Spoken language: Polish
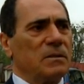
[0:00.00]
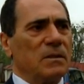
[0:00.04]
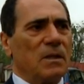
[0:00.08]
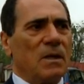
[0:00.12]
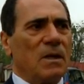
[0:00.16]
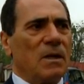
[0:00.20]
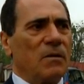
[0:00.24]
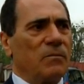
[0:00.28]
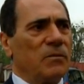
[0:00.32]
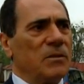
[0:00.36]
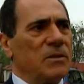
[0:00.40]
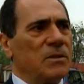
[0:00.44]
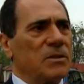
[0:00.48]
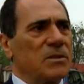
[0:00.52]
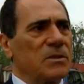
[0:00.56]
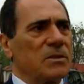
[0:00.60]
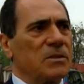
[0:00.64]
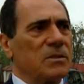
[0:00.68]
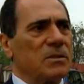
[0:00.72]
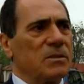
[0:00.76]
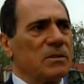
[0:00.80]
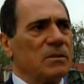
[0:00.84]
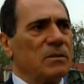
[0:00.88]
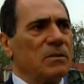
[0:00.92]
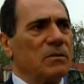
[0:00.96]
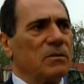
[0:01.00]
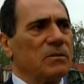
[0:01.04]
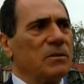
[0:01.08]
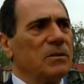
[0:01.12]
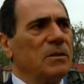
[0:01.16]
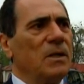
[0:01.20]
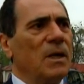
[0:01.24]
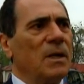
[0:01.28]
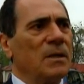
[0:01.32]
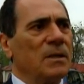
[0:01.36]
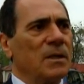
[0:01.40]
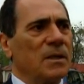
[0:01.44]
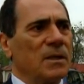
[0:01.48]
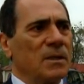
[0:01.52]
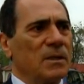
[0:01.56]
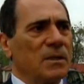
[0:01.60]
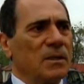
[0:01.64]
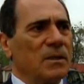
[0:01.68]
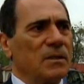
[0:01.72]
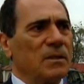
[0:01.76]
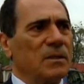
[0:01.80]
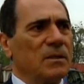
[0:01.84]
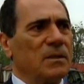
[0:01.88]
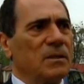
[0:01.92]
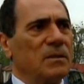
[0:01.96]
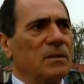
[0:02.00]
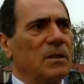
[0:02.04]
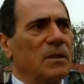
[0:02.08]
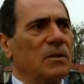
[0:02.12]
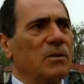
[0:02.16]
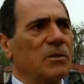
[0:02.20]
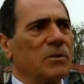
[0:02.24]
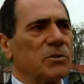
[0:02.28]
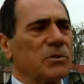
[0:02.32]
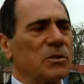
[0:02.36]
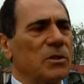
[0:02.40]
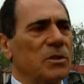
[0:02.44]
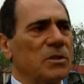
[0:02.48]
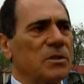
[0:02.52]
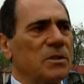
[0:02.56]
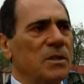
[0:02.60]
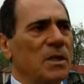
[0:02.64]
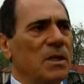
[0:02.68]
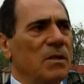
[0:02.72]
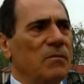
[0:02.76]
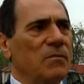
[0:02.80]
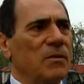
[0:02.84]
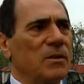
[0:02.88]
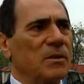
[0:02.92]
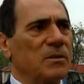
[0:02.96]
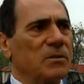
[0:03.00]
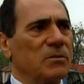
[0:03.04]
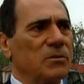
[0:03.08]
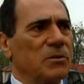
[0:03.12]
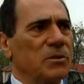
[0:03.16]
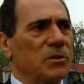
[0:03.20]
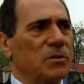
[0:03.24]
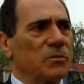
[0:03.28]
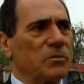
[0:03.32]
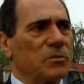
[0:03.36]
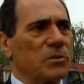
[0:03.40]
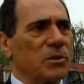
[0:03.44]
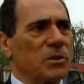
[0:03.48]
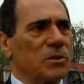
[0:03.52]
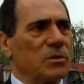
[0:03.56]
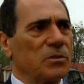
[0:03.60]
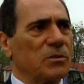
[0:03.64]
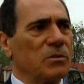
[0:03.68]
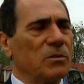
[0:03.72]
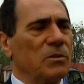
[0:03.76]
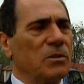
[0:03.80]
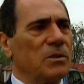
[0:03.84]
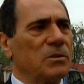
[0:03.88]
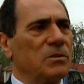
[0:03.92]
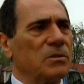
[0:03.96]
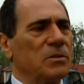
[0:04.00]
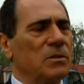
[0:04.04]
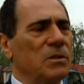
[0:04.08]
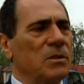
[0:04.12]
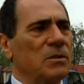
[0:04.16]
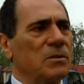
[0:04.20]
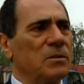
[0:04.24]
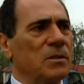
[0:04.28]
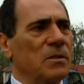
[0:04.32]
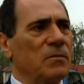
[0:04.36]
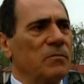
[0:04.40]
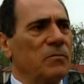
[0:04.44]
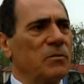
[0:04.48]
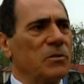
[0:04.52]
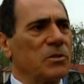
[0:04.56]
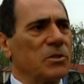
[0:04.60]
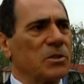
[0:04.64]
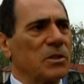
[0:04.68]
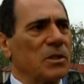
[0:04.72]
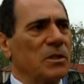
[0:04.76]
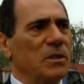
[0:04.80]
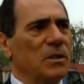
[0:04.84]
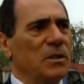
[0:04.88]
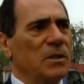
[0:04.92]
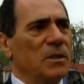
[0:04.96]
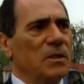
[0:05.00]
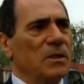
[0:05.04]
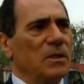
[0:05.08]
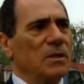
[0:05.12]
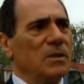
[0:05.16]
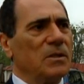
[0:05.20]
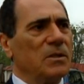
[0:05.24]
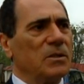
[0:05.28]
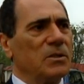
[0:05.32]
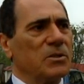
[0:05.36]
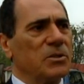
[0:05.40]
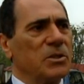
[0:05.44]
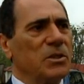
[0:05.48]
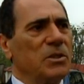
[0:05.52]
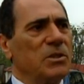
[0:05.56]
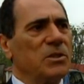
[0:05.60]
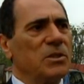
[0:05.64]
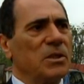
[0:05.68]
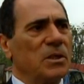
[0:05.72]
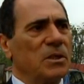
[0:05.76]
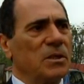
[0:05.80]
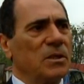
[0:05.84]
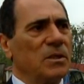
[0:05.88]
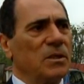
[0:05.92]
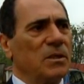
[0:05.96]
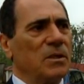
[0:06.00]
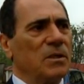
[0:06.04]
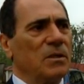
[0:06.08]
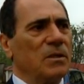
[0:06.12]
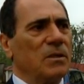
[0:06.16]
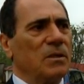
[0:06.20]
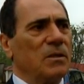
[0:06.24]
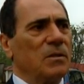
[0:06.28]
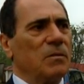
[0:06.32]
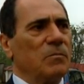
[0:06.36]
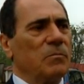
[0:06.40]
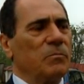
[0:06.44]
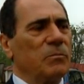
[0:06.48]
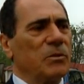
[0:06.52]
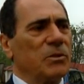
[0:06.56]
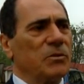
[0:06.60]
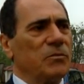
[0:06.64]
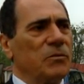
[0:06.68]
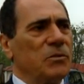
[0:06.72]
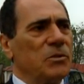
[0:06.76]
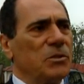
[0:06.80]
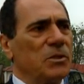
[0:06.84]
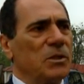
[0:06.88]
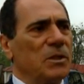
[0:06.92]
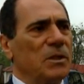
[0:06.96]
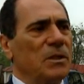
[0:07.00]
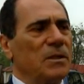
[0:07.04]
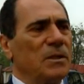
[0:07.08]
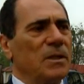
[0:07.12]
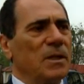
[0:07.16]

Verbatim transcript: a więc oddania tego, co jest najwartościowsze, to jest, co jest najwyższe, e, życie, poświęcili